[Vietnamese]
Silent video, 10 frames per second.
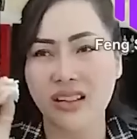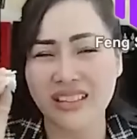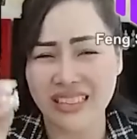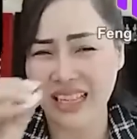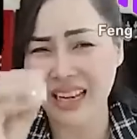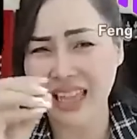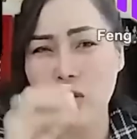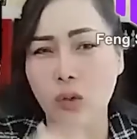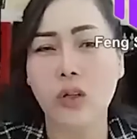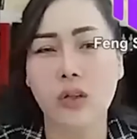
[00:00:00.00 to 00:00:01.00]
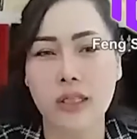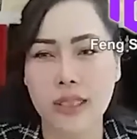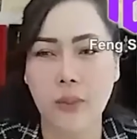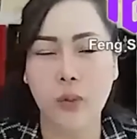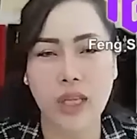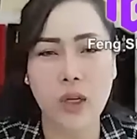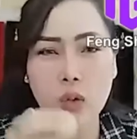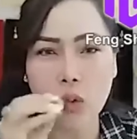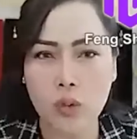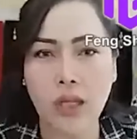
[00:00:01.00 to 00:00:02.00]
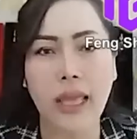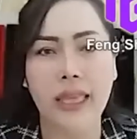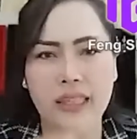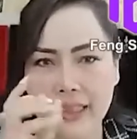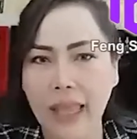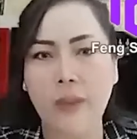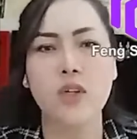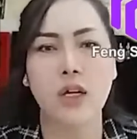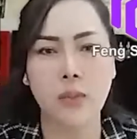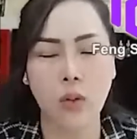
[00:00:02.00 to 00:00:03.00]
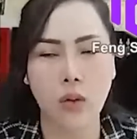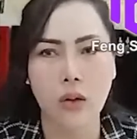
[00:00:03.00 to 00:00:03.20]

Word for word: dây lai lụi non năng tê của dây lụi thu thay hay dây tham chọn mục